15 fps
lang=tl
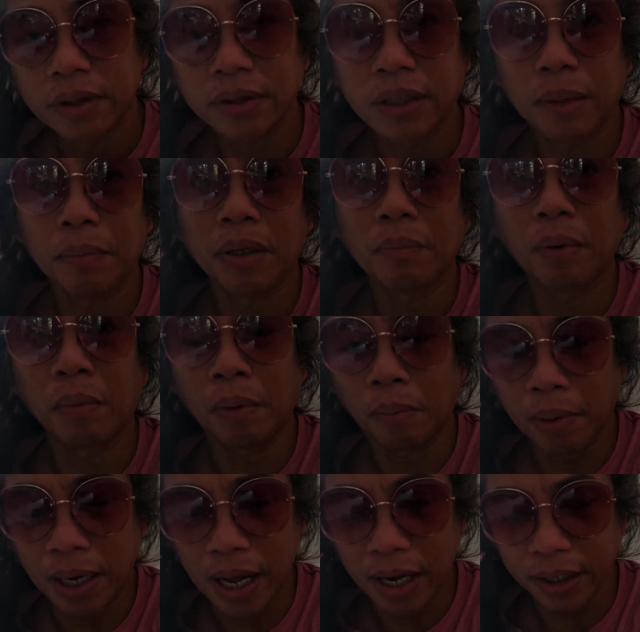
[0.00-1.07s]
sistema ng
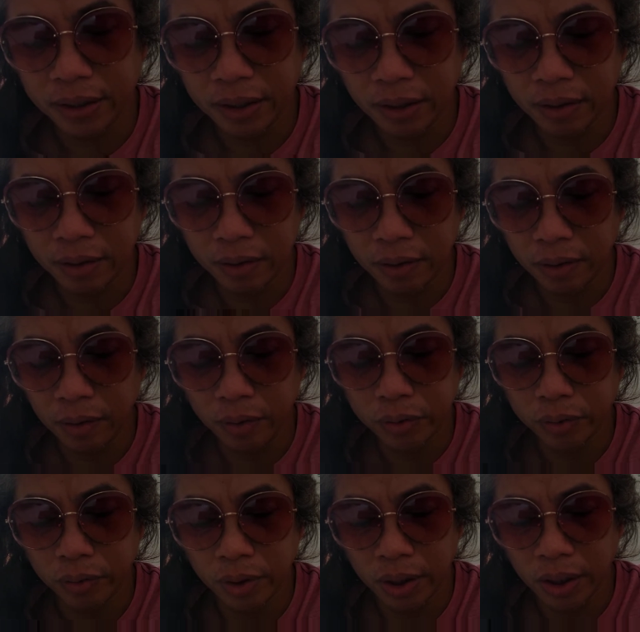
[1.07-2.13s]
pamamalakad ng
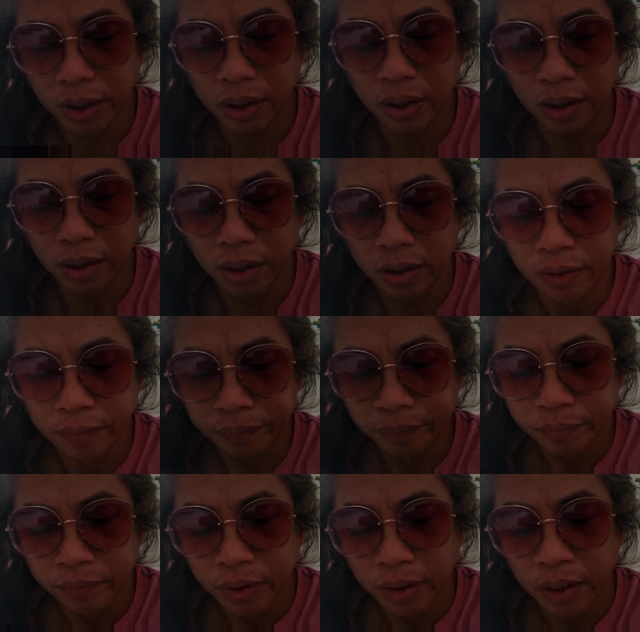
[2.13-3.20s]
gusto nilang
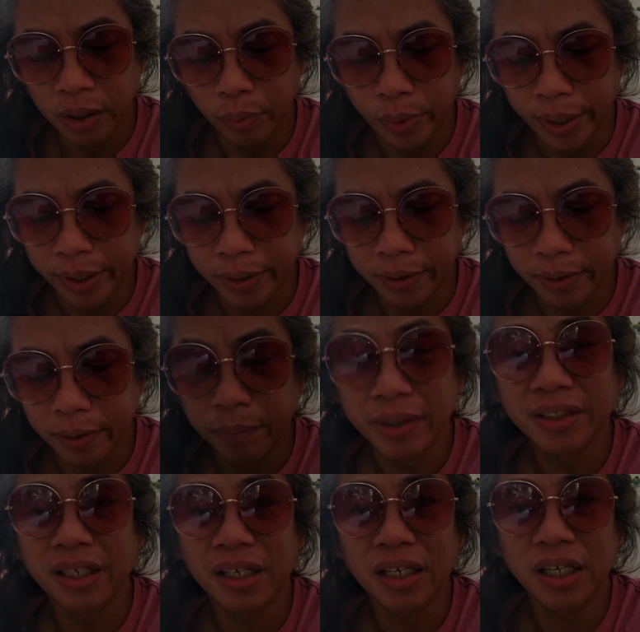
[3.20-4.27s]
gawin. May
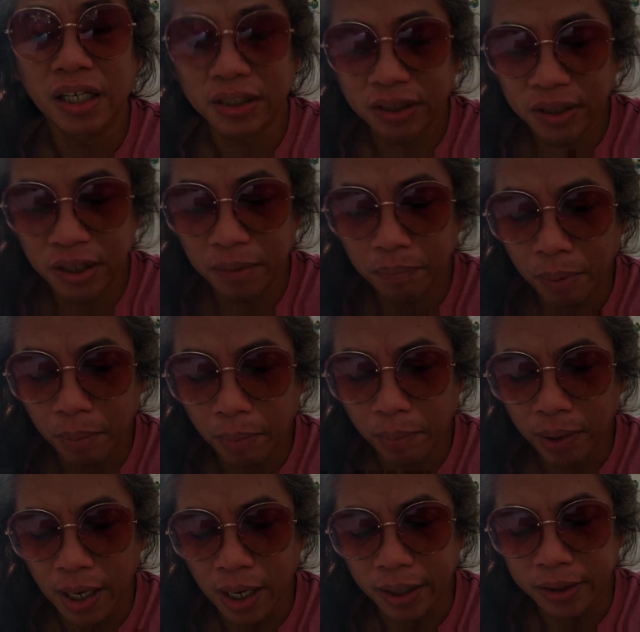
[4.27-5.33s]
sarili kasi silang
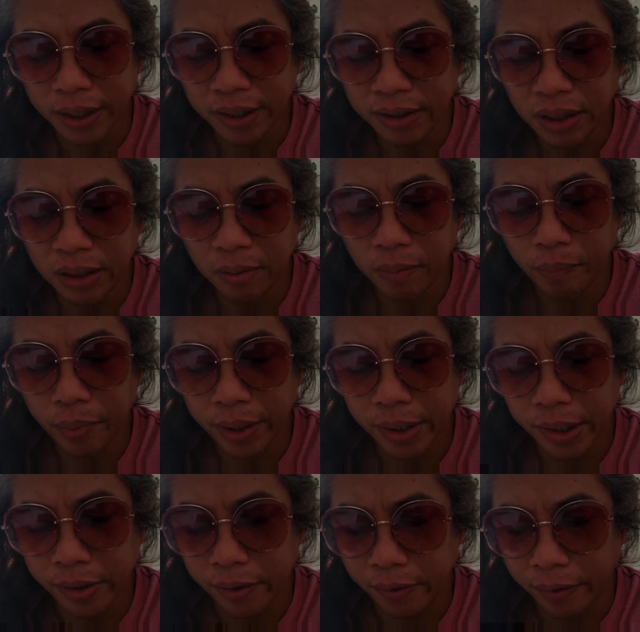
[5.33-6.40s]
pamamalakad eh, hindi naman
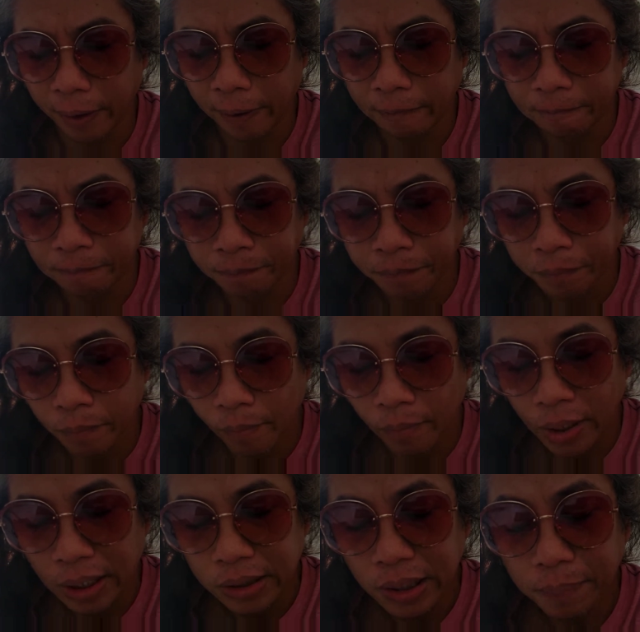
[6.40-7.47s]
pwede yon.
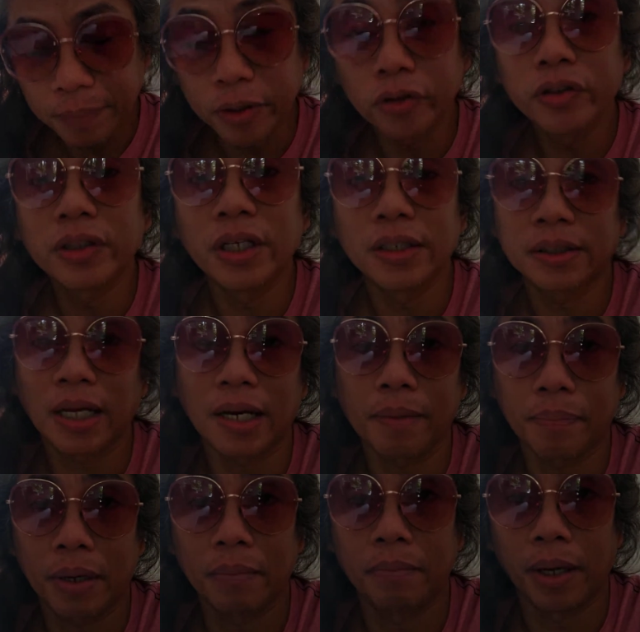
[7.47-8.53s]
Dapat doon sila sa
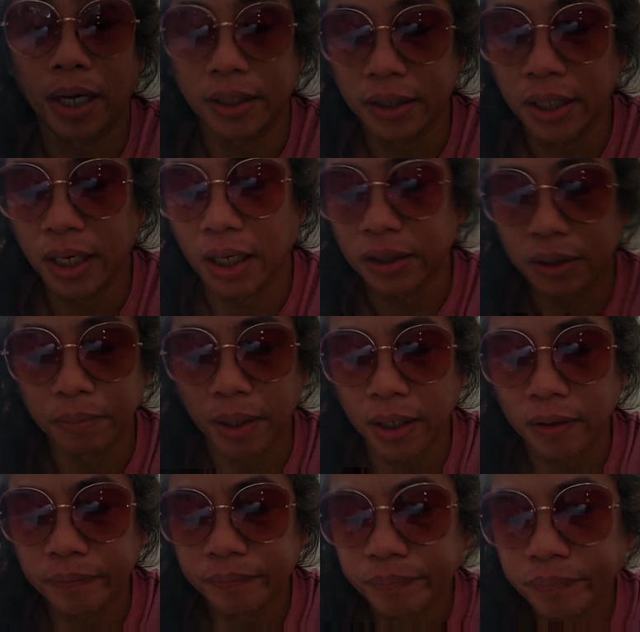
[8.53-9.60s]
harapan ng bahay nila, di ba?